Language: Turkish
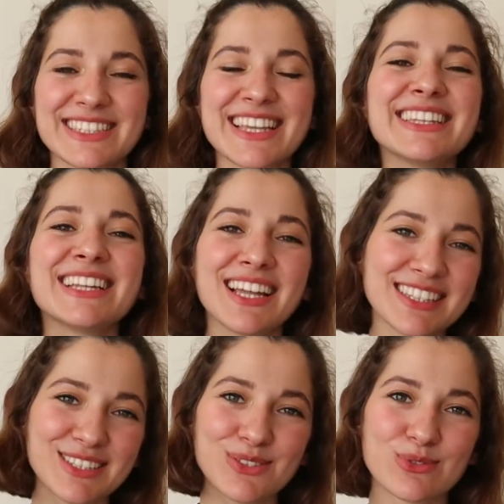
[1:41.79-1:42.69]
Zaten
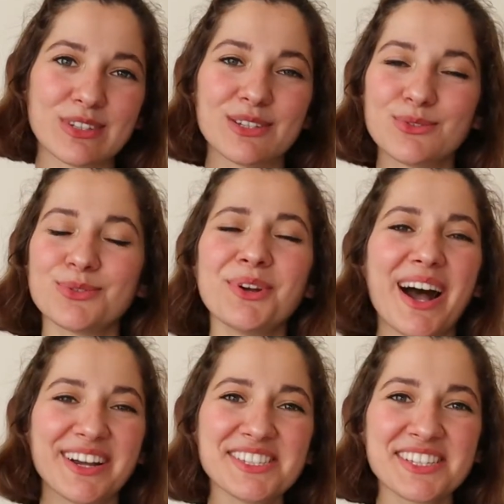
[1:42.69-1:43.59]
anladığınız üzere türü
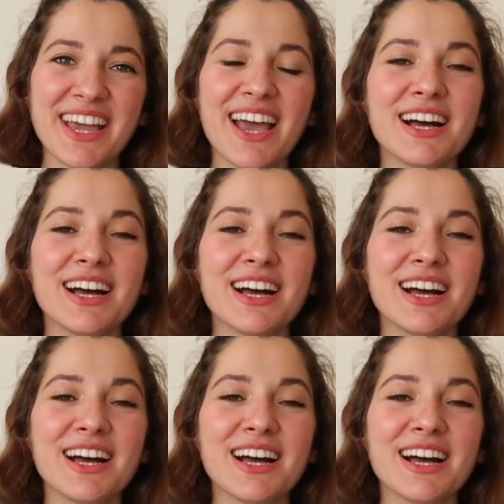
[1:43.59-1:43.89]
aşk.